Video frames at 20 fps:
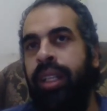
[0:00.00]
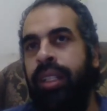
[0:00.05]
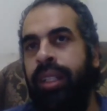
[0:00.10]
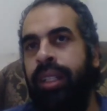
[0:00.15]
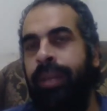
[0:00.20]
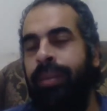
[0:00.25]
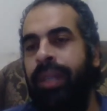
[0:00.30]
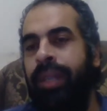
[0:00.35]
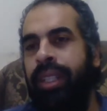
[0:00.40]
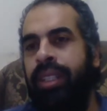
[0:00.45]

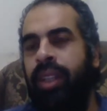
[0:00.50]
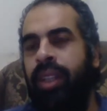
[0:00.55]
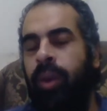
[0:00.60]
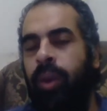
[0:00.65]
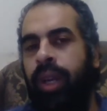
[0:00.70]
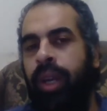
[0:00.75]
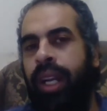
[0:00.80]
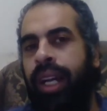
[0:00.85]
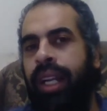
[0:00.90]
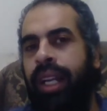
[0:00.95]
يبدا
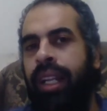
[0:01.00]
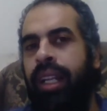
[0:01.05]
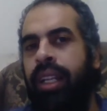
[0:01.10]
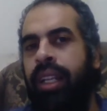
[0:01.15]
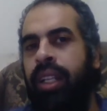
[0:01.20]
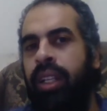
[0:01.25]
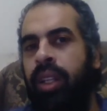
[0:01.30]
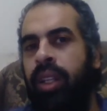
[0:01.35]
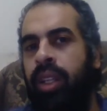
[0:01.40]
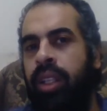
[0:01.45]
يدور
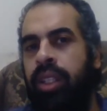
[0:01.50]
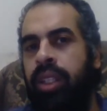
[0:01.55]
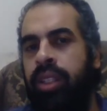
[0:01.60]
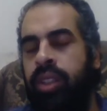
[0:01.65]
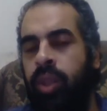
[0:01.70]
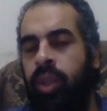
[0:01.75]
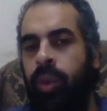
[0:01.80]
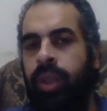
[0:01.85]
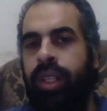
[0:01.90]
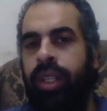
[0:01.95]
على
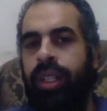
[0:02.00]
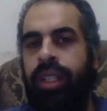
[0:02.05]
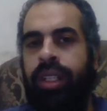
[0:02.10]
الصور